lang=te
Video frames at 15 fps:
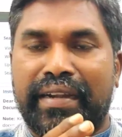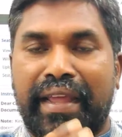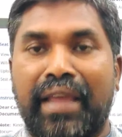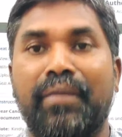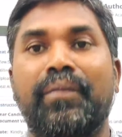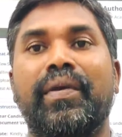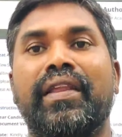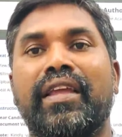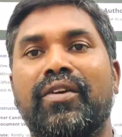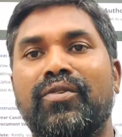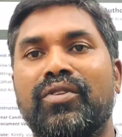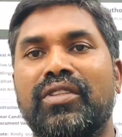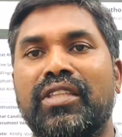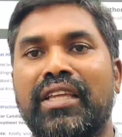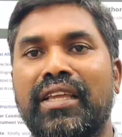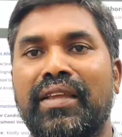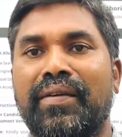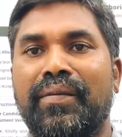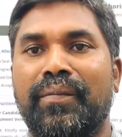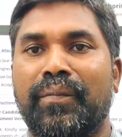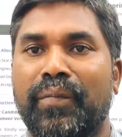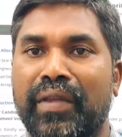టైం పెరిగే కొద్దీ
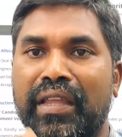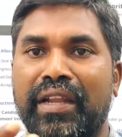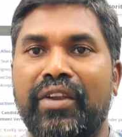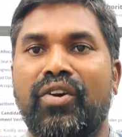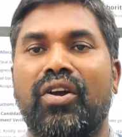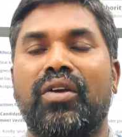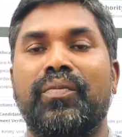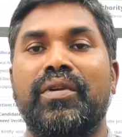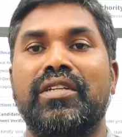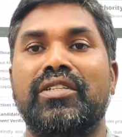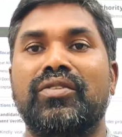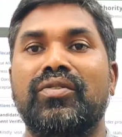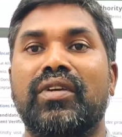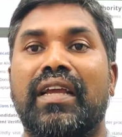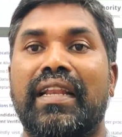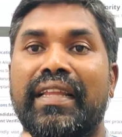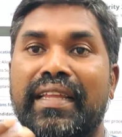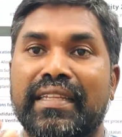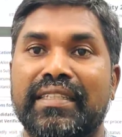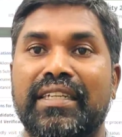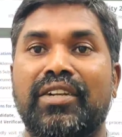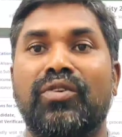మీ డాక్యుమెంట్స్
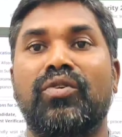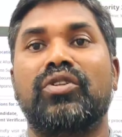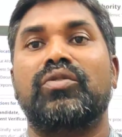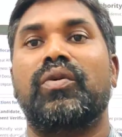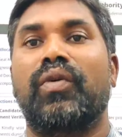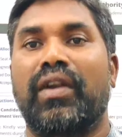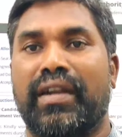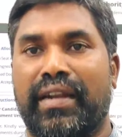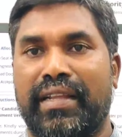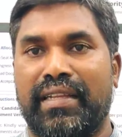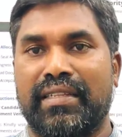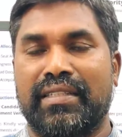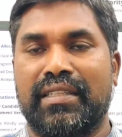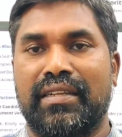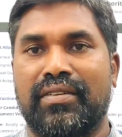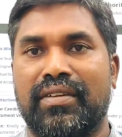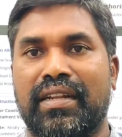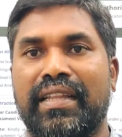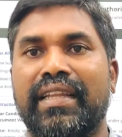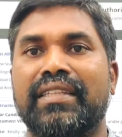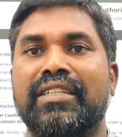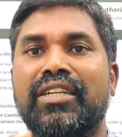క్లియర్ చేయడం కోసమే వాళ్ళు ట్రై చేస్తారు
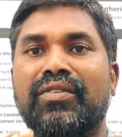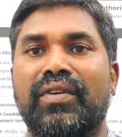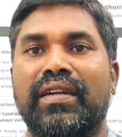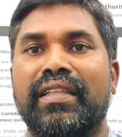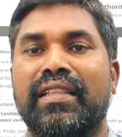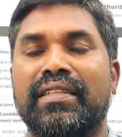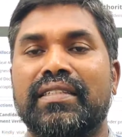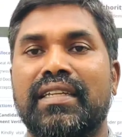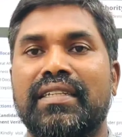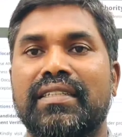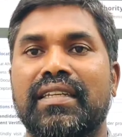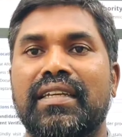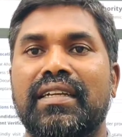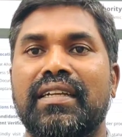క్లియర్ చేయడం అంటే ఇన్ ద సెన్స్